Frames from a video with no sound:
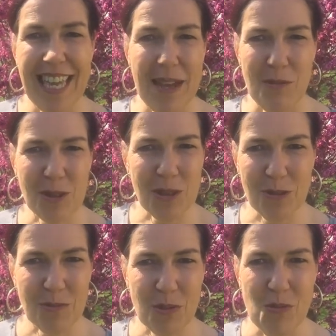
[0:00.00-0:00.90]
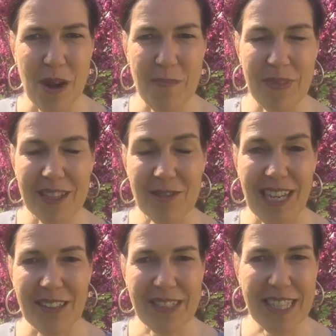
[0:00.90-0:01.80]
Emotion pur. Also
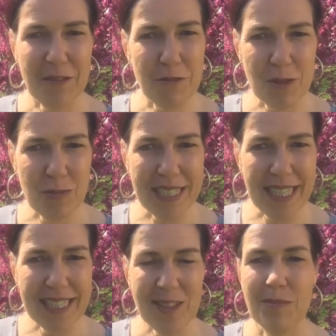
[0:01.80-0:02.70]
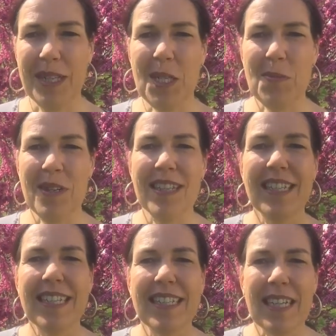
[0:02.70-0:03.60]
gerade wenn ich an Fußball denke zum Beispiel,
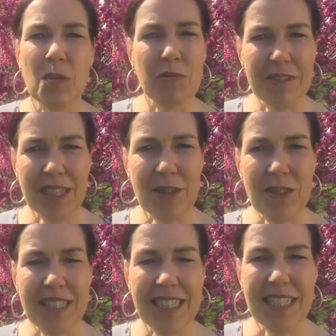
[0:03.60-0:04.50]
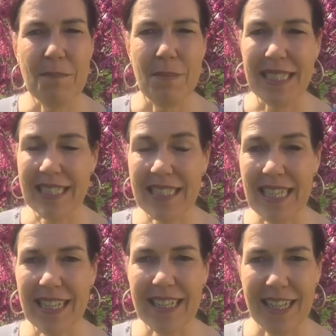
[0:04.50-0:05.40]
da hupfen natürlich manche
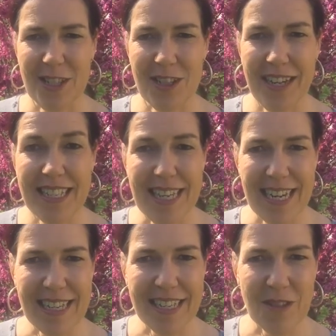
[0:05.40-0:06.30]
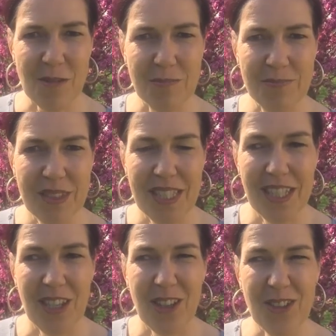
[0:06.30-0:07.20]
Trainer ganz schön an der Seitenlinie rum.
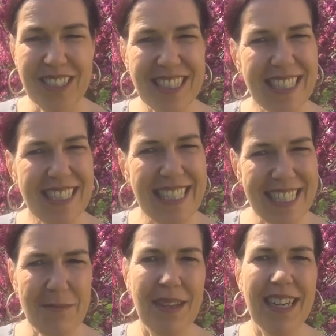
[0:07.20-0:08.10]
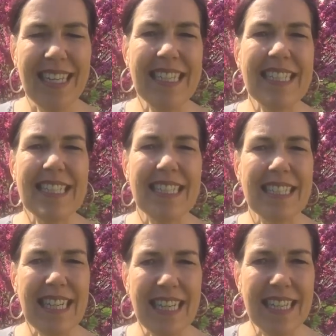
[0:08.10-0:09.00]
Und nicht immer gelingt es
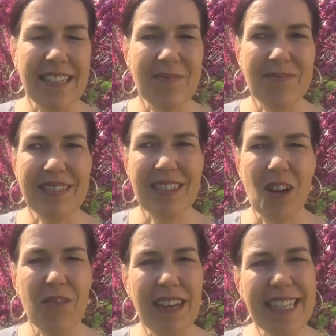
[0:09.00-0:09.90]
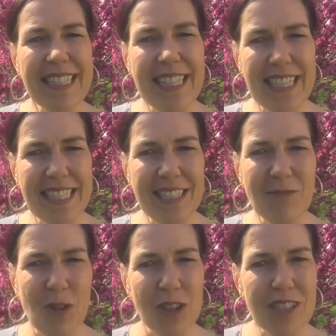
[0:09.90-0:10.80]
den Trainern, auch vielleicht die
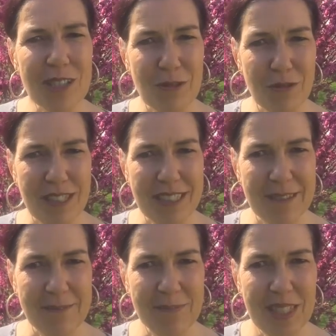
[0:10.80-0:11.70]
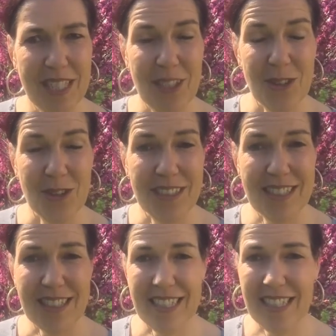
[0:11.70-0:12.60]
richtigen Worte zu finden.
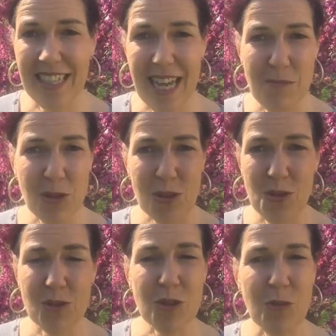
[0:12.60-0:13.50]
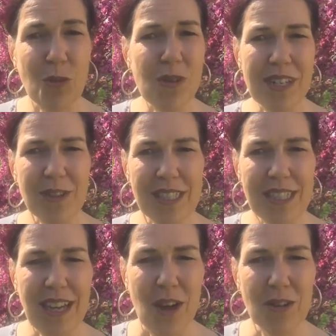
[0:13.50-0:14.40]
Und ihre Emotionen sprudeln aus
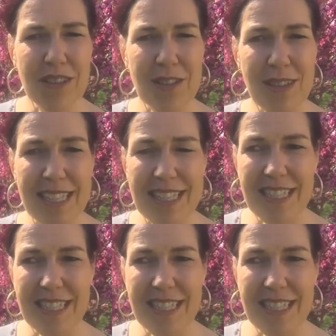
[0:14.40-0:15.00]
ihnen raus, sodass